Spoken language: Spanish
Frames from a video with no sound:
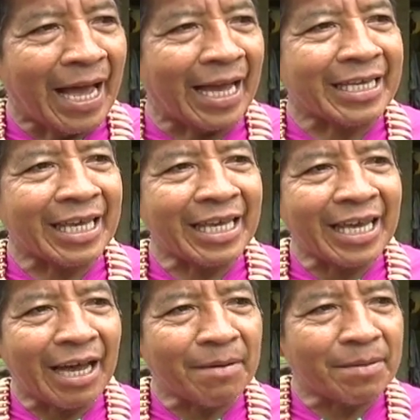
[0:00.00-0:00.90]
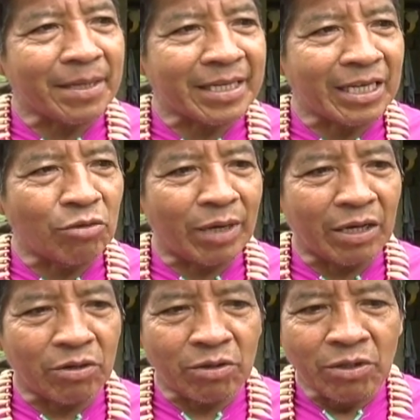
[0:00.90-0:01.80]
aquí a vivir y
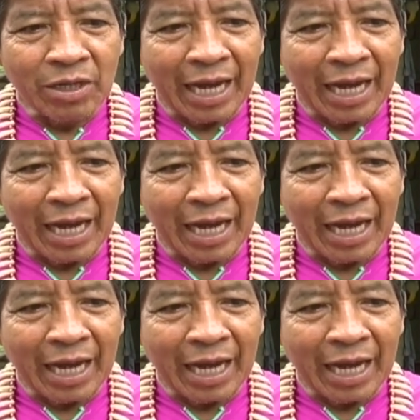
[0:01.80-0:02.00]
luego